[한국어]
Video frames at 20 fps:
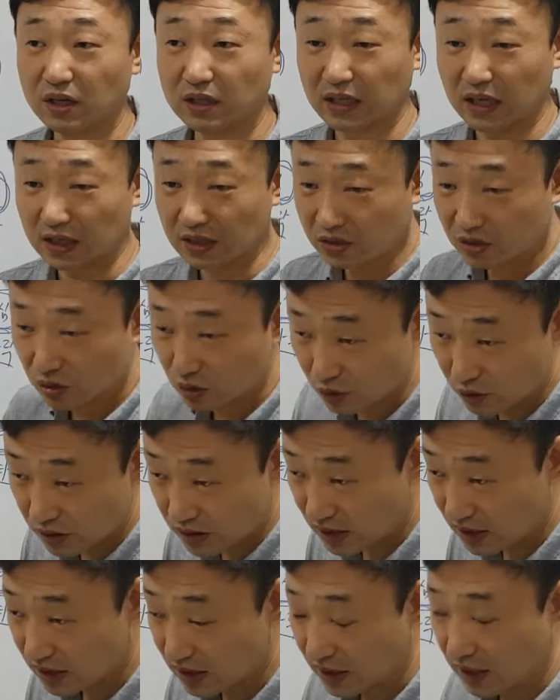다른
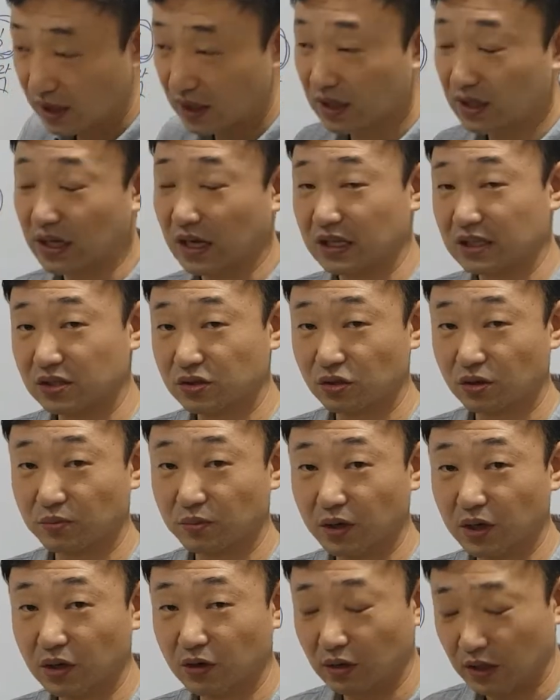존재의 타락이 아니죠.
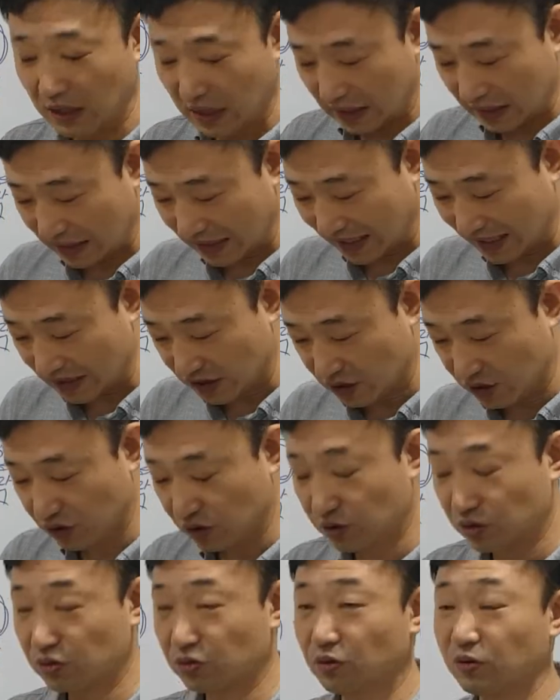뭐예요? 나
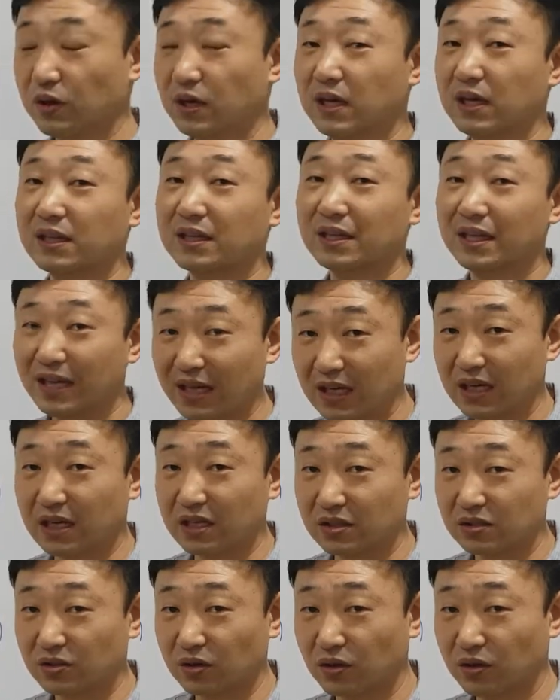스스로의
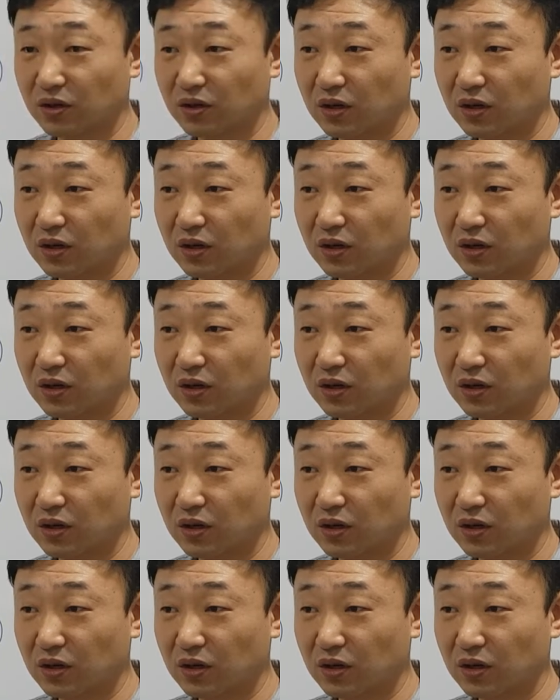타락이죠.